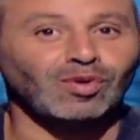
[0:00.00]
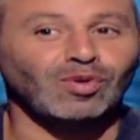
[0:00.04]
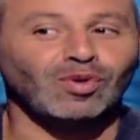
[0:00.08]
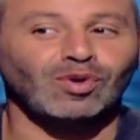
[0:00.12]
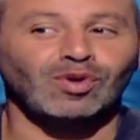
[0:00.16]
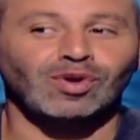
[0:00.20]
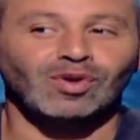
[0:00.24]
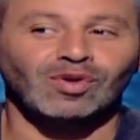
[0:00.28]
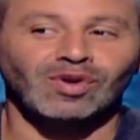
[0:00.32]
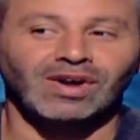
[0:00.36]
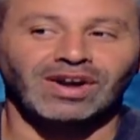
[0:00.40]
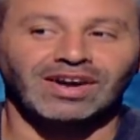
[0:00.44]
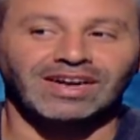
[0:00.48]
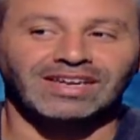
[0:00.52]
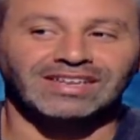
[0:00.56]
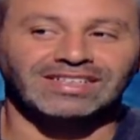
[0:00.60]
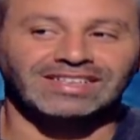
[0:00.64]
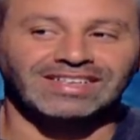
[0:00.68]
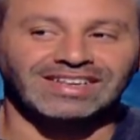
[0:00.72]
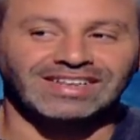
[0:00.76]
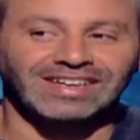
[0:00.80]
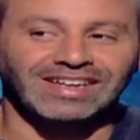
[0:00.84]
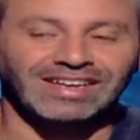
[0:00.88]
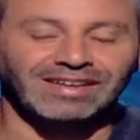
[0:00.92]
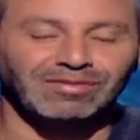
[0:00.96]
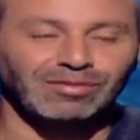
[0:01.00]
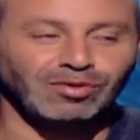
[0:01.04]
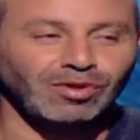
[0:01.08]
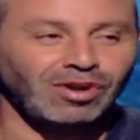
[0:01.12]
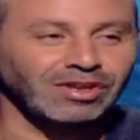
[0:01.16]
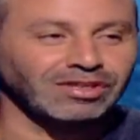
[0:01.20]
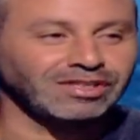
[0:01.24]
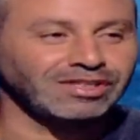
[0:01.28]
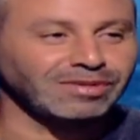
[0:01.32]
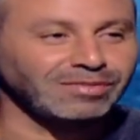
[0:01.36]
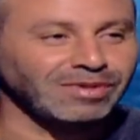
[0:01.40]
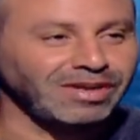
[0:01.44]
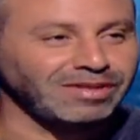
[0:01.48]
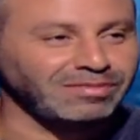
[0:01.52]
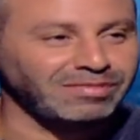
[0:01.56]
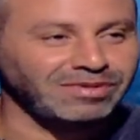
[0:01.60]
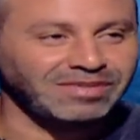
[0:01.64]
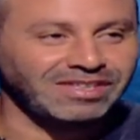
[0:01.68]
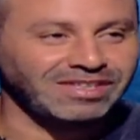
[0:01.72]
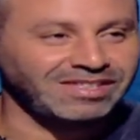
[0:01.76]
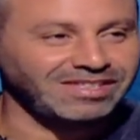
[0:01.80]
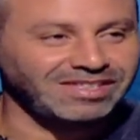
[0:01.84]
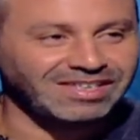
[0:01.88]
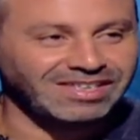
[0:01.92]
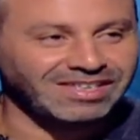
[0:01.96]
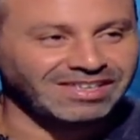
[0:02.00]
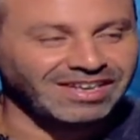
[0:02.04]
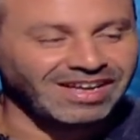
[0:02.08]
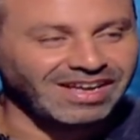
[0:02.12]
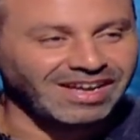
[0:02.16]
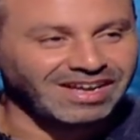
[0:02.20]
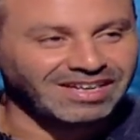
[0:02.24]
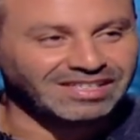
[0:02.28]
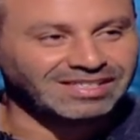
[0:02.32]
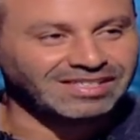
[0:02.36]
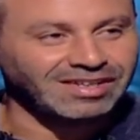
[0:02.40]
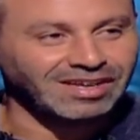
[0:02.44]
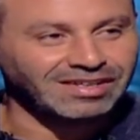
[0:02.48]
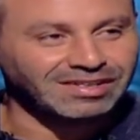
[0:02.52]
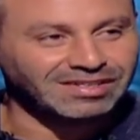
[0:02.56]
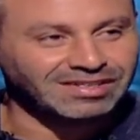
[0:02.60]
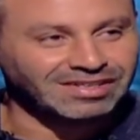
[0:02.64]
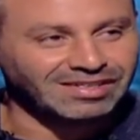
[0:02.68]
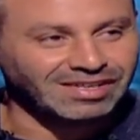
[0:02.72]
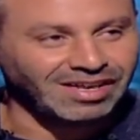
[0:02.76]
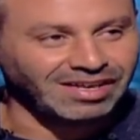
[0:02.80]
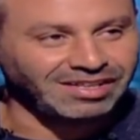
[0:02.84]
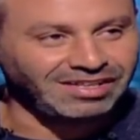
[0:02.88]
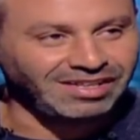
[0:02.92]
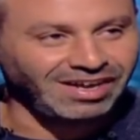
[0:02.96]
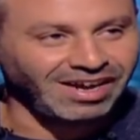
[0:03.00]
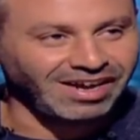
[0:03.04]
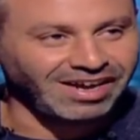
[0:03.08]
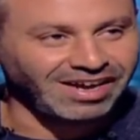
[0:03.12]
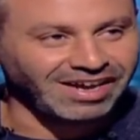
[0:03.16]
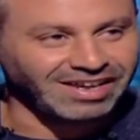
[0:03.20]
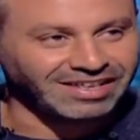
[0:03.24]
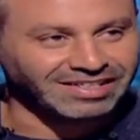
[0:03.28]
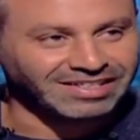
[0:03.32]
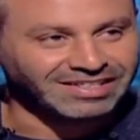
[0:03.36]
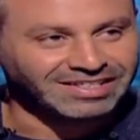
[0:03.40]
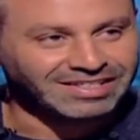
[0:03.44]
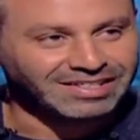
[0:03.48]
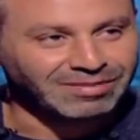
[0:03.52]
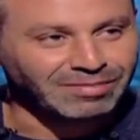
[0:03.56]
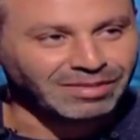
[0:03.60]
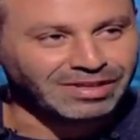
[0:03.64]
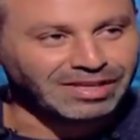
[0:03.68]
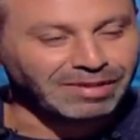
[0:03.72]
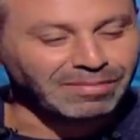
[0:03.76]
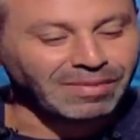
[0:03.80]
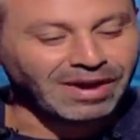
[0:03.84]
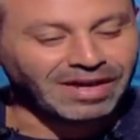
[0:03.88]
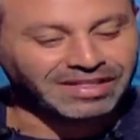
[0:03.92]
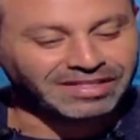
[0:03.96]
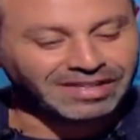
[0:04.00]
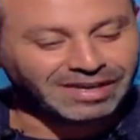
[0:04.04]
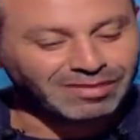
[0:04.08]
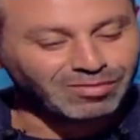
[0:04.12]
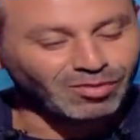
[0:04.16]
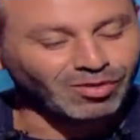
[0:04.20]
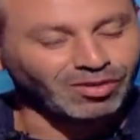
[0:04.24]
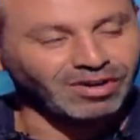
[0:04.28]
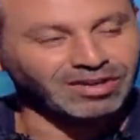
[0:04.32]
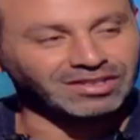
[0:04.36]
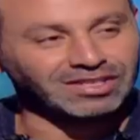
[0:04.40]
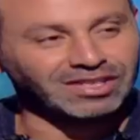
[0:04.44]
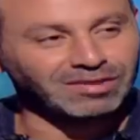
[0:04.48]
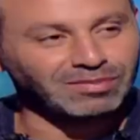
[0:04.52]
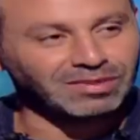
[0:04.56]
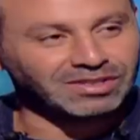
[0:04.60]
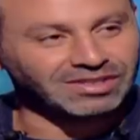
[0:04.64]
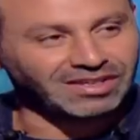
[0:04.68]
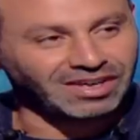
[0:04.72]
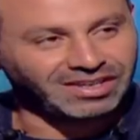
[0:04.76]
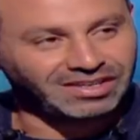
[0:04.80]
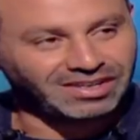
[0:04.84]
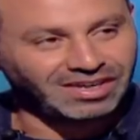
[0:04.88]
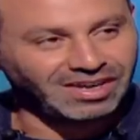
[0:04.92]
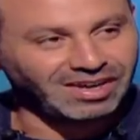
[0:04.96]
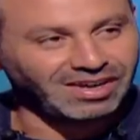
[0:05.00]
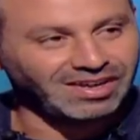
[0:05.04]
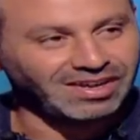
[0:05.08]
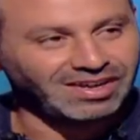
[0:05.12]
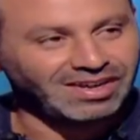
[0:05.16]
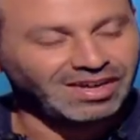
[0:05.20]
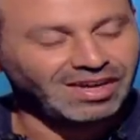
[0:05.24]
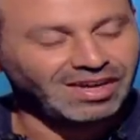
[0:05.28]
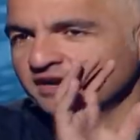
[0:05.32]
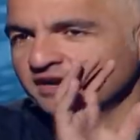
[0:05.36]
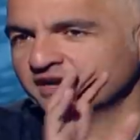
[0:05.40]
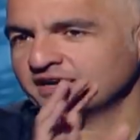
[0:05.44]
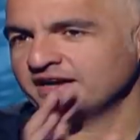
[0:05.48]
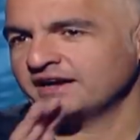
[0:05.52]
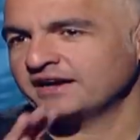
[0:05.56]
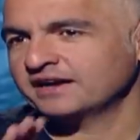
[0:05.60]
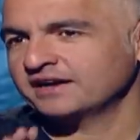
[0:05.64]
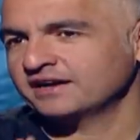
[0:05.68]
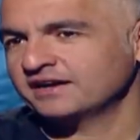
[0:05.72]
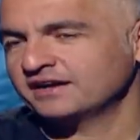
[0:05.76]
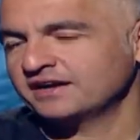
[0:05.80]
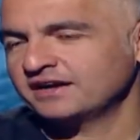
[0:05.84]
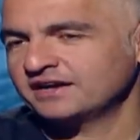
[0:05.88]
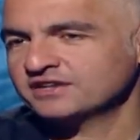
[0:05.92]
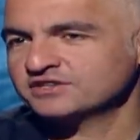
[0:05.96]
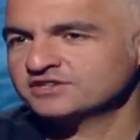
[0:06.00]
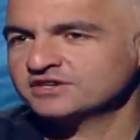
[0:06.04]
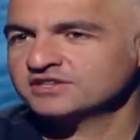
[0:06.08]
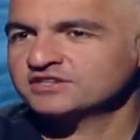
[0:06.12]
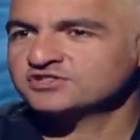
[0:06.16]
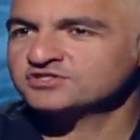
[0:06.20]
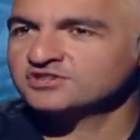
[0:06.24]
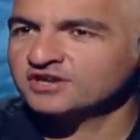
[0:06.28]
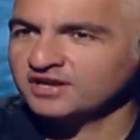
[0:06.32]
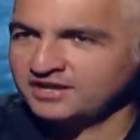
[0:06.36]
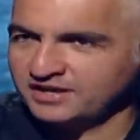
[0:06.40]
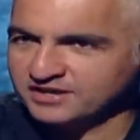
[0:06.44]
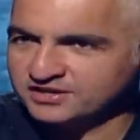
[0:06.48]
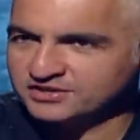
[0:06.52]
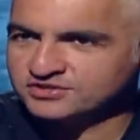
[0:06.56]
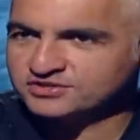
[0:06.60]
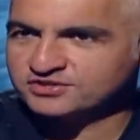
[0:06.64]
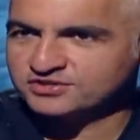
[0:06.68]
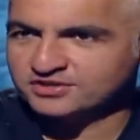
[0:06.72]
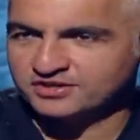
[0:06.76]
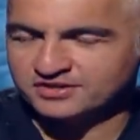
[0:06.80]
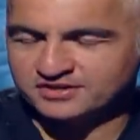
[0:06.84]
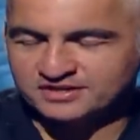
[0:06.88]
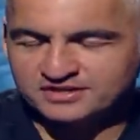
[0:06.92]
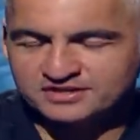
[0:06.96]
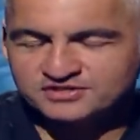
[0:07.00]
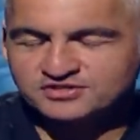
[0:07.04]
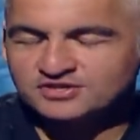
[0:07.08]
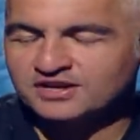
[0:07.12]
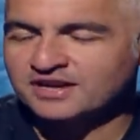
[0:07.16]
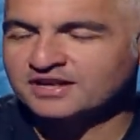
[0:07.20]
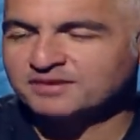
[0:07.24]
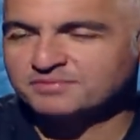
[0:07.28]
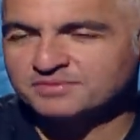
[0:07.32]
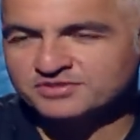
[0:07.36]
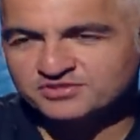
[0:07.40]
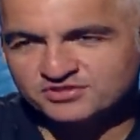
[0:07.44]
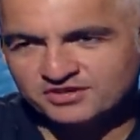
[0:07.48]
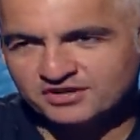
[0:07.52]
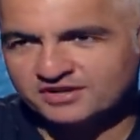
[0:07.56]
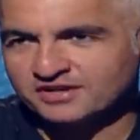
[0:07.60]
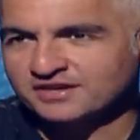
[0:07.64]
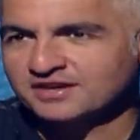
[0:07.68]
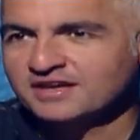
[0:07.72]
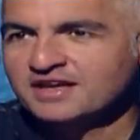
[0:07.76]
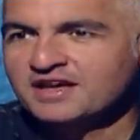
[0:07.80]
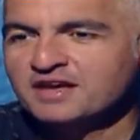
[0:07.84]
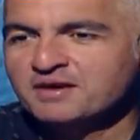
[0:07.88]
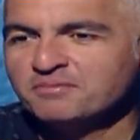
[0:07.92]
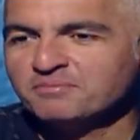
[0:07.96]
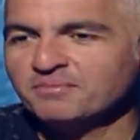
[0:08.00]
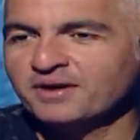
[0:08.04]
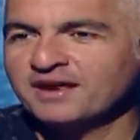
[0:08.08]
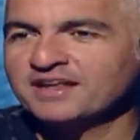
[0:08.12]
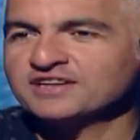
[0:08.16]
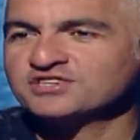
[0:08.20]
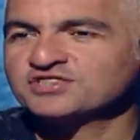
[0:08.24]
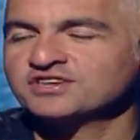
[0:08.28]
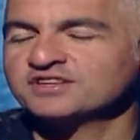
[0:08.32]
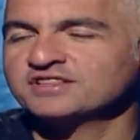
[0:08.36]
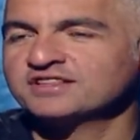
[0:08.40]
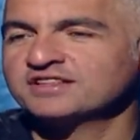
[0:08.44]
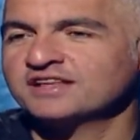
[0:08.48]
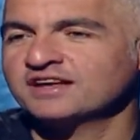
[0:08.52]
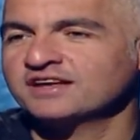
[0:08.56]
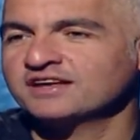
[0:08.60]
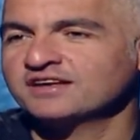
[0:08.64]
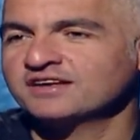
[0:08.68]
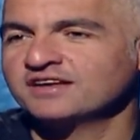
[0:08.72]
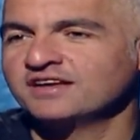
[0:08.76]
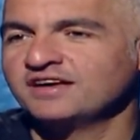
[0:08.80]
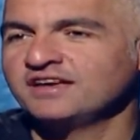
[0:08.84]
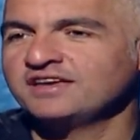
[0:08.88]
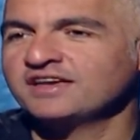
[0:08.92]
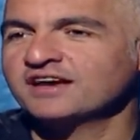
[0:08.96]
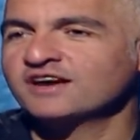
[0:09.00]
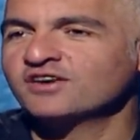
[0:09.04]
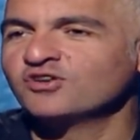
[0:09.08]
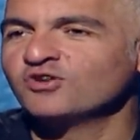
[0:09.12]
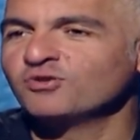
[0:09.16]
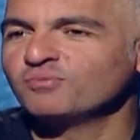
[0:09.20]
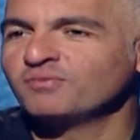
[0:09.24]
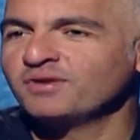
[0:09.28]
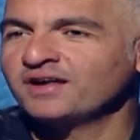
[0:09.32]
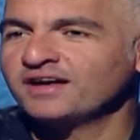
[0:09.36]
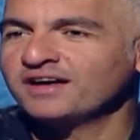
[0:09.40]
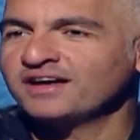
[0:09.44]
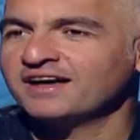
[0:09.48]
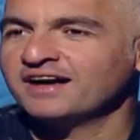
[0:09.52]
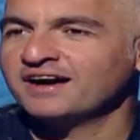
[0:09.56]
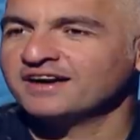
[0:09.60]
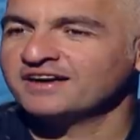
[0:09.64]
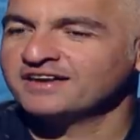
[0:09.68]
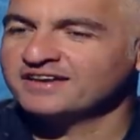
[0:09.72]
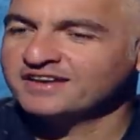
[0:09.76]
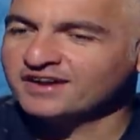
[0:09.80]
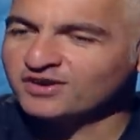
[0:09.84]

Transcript: كل واحد آه، مقدمات بتدي نهايات صحيحه يعني لما عندك مقدمه صحيحه بص انا عايز حاجه عشان اشرح لك اشرح اشرح لك بس اشرح آه، بس عشان بلاش انت عشان هي الجمله آه. هي